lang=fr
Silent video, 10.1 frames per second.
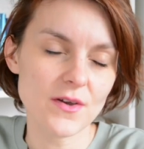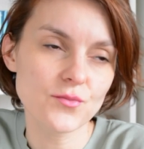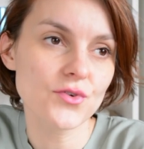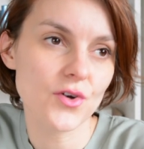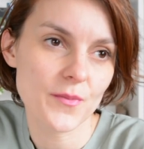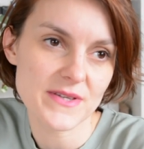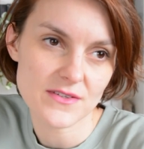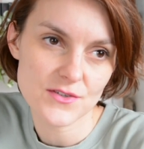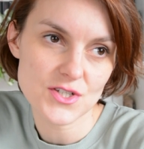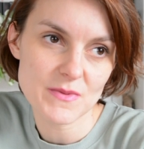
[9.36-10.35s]
je fais un book
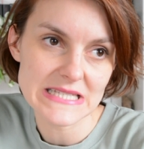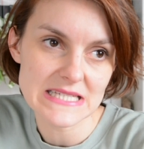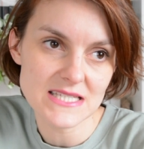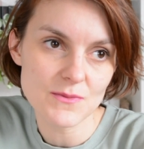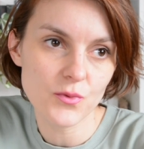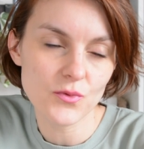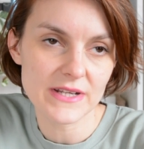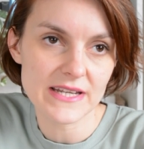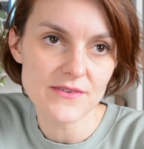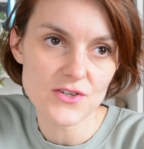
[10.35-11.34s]
Parce que je m'étais dit,
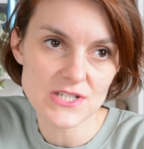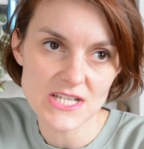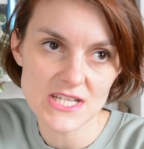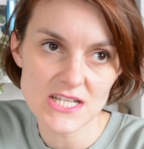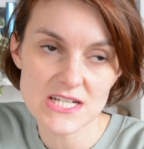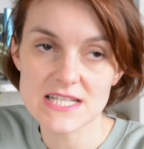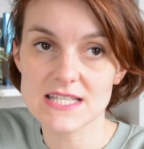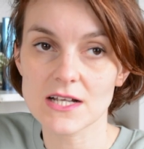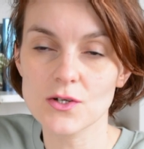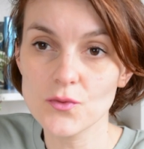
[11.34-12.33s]
bon, les livres que j'achète, je
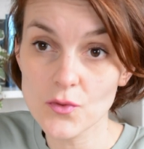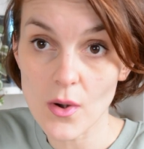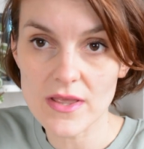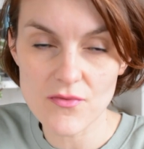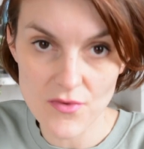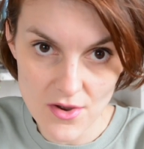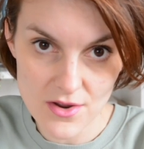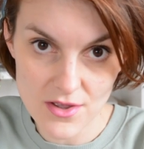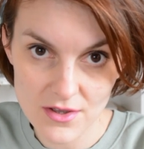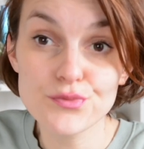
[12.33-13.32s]
les inclus dans les
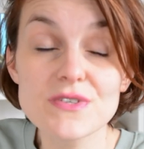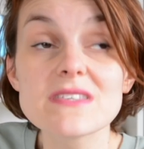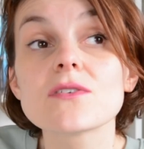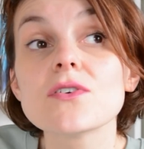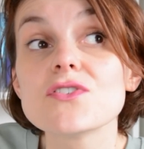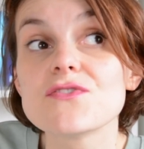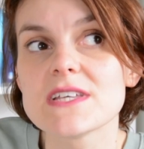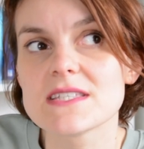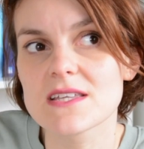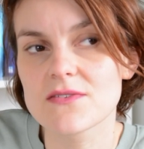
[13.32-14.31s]
vlogs, puisque je
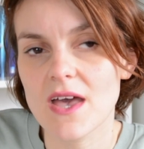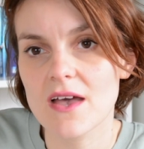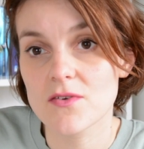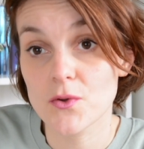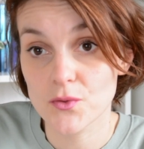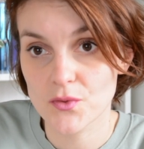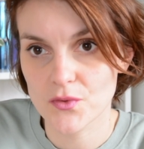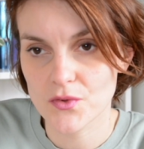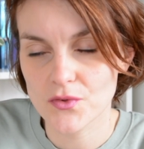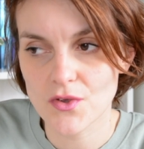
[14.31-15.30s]
vais essayer de faire un vlog de
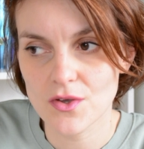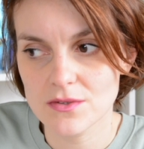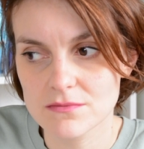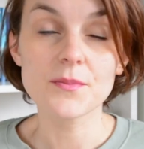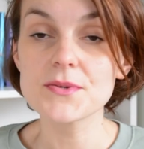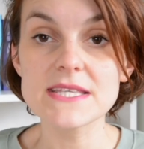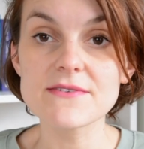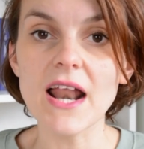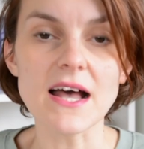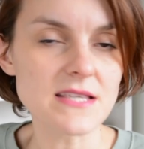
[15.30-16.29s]
temps en temps. Et
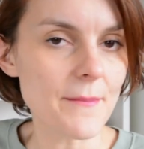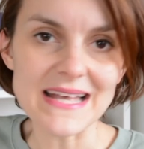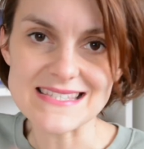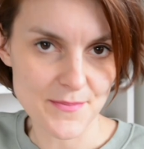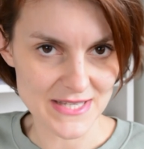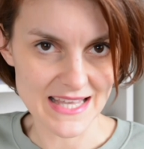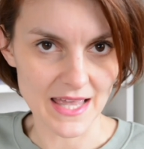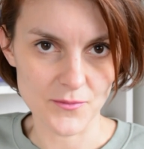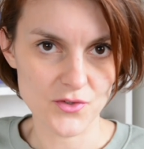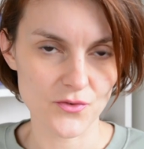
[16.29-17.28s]
puis voilà, ça passe, ça passe
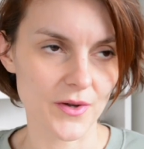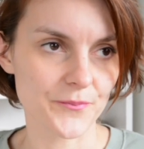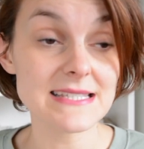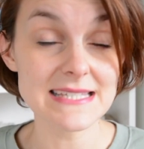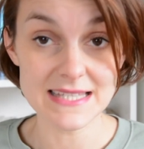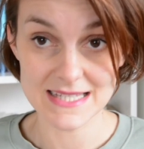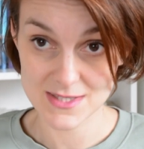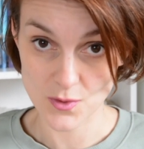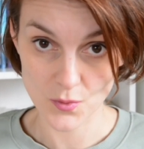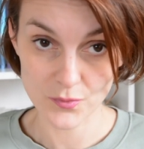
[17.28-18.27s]
crème, tu vois.
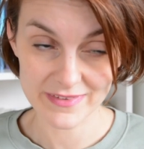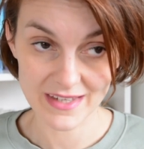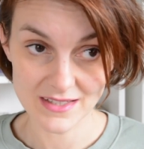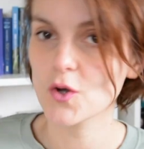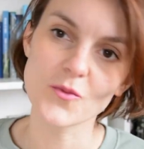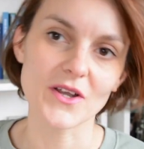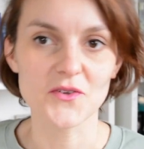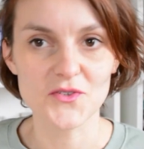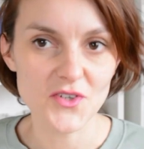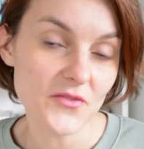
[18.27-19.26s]
C'était sans compter qu'au mois
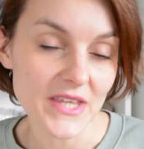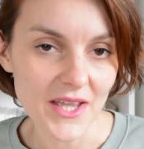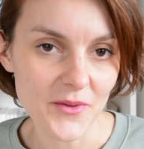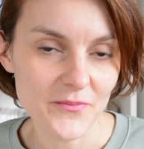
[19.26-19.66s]
de janvier,